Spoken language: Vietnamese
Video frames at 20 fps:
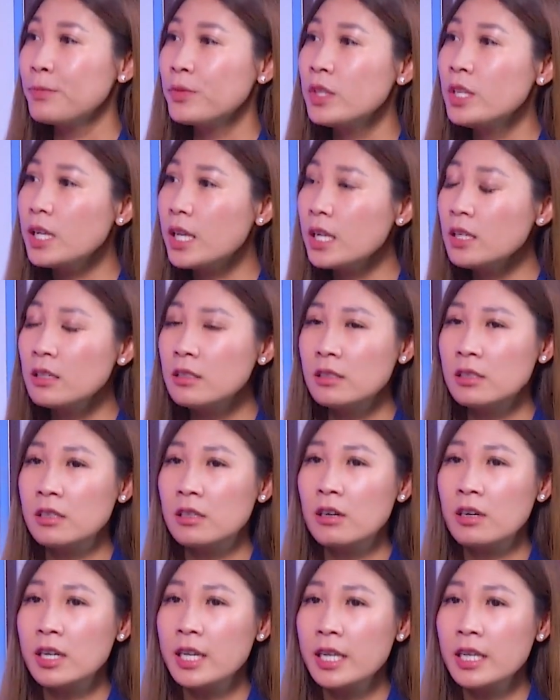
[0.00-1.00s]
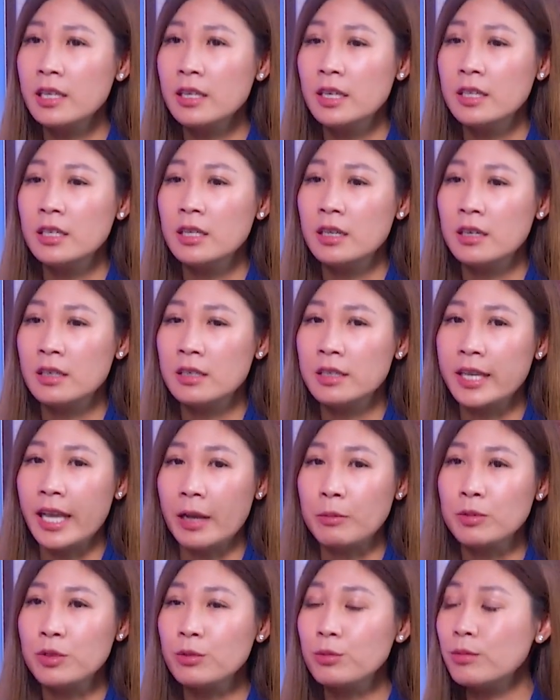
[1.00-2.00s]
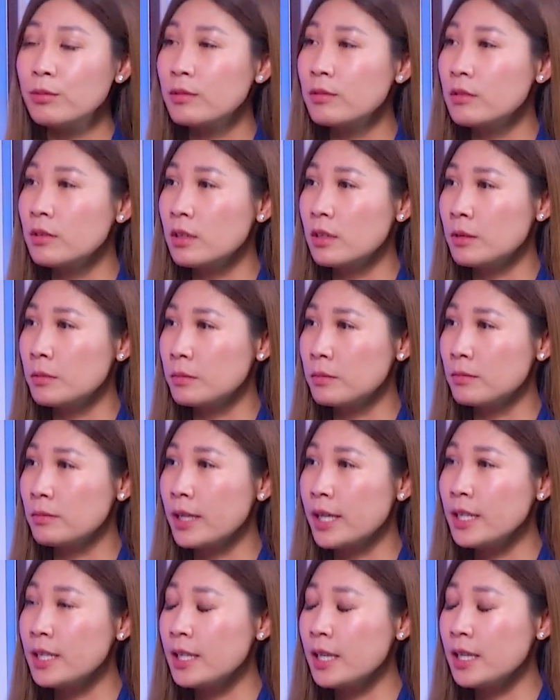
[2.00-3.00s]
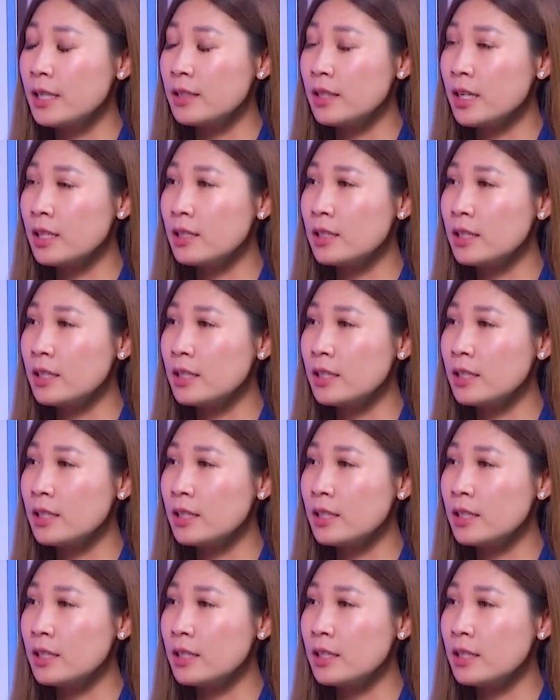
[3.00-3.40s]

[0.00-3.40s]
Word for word: Nhưng cái người có cái uh, cảm xúc, Um, cái cái sự